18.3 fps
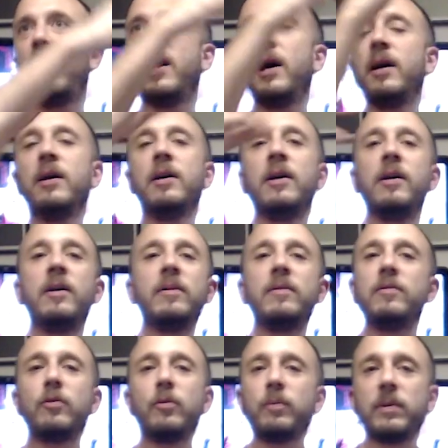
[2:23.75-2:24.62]
La...
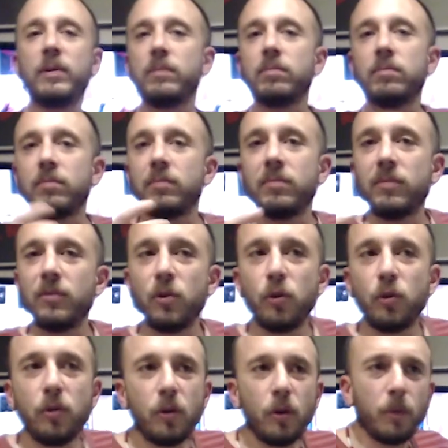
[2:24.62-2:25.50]

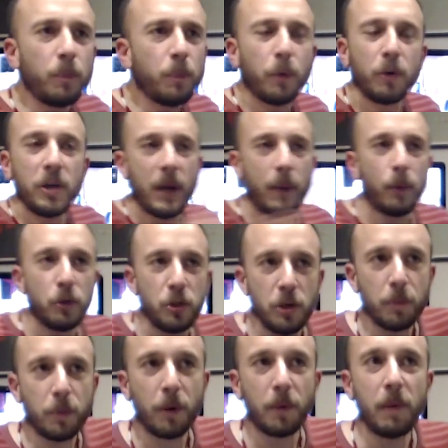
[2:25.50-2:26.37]
Non, non
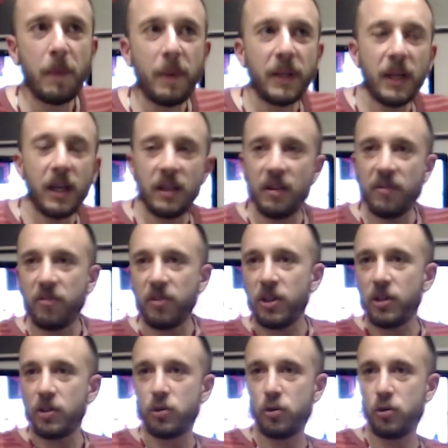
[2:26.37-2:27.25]
poniamoci il problema della
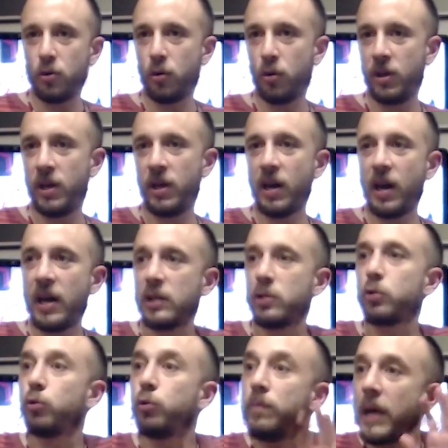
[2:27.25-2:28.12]
definizione,
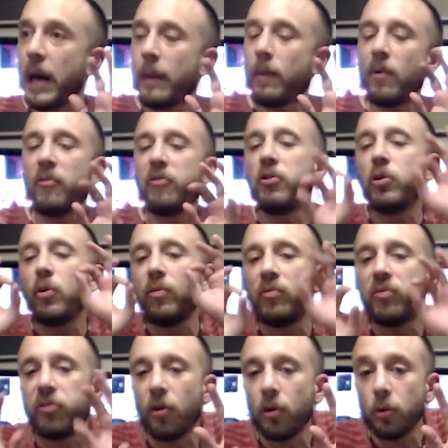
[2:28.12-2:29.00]
assumiamo fino
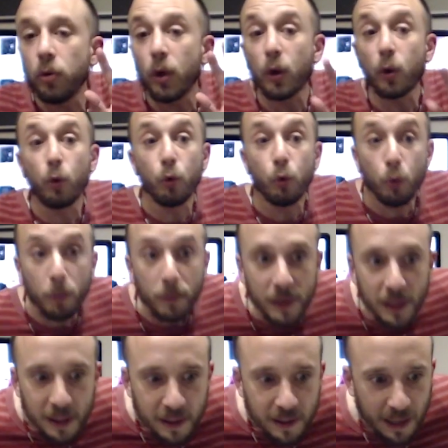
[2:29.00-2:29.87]
in fondo e con
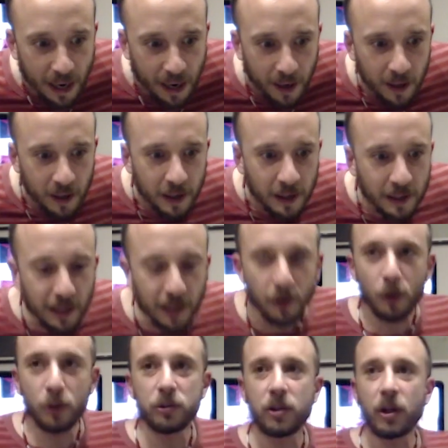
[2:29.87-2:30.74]
umiltà
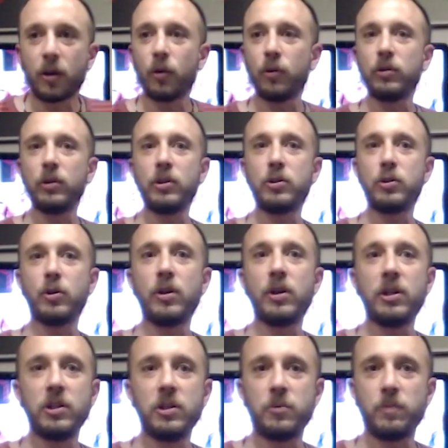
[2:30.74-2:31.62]
la nostra
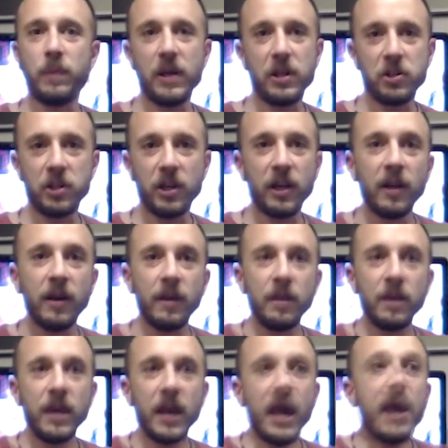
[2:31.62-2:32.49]
condizione di specie
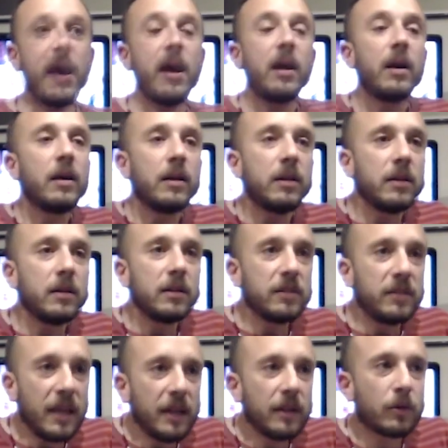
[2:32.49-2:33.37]
e eh,
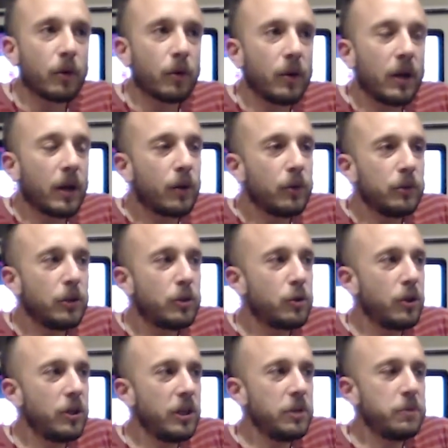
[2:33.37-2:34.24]
dentro quella
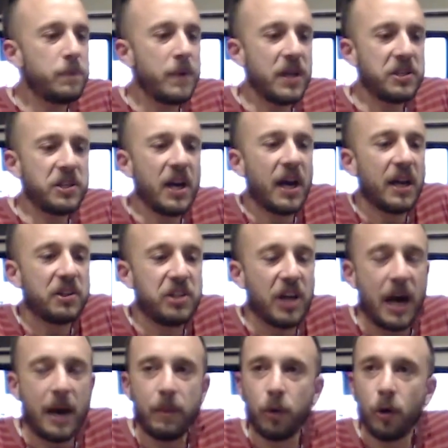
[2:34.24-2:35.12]
condizione di specie
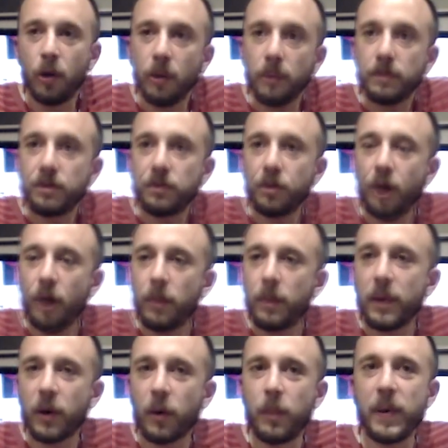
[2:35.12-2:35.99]
agiamo
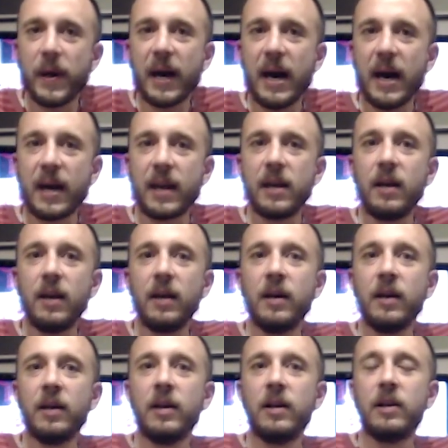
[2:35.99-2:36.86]
per operare
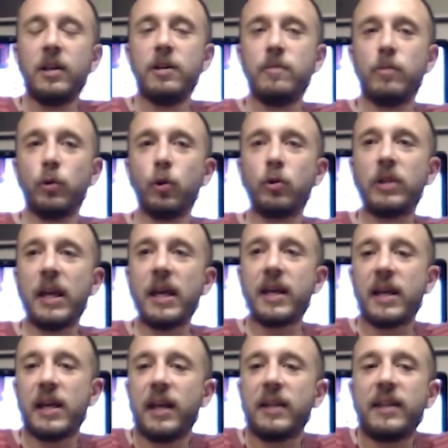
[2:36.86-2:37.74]
in modo
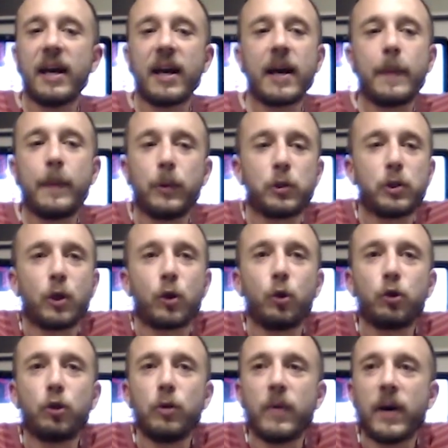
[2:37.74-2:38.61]
tale che la terra possa
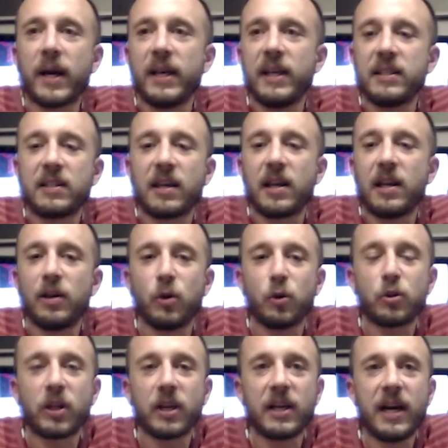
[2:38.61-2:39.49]
continuare ad essere la
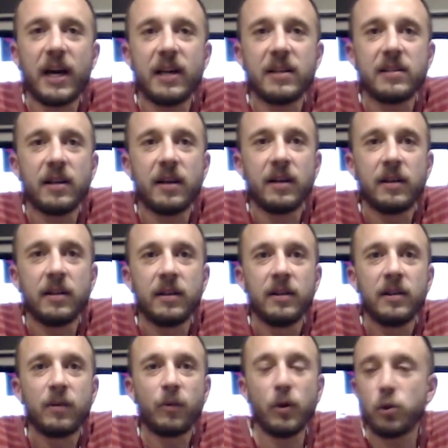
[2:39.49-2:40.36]
nostra casa.
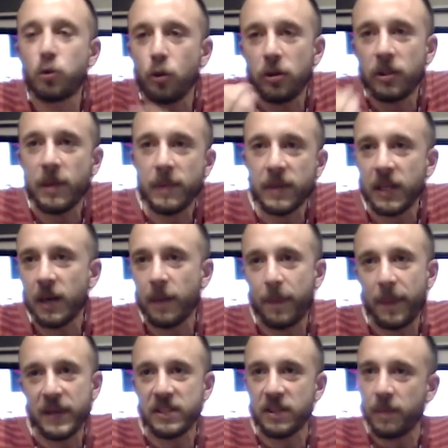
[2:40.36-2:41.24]
Questo è il tema
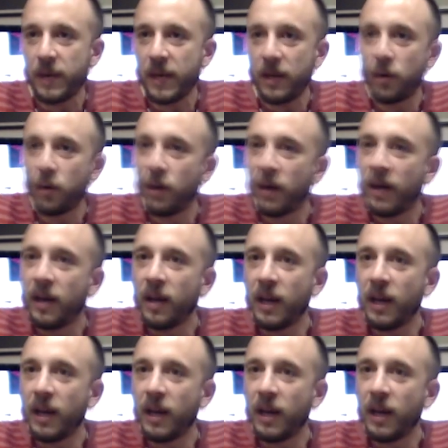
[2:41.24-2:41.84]
dell'appaesamento.